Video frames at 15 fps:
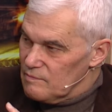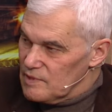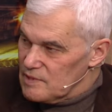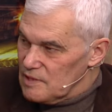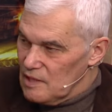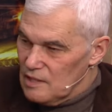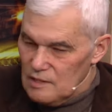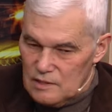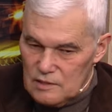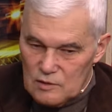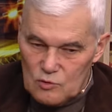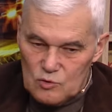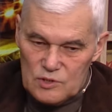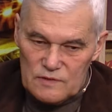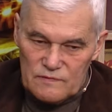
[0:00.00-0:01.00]
построения
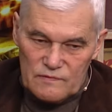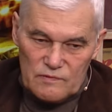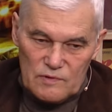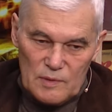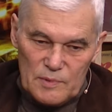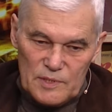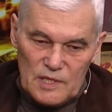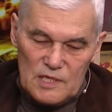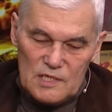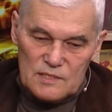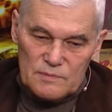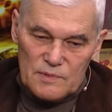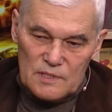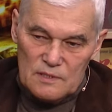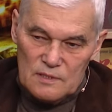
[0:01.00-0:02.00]
инклюзивного
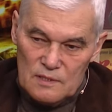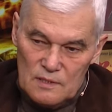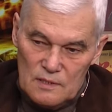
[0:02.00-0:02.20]
капитализма –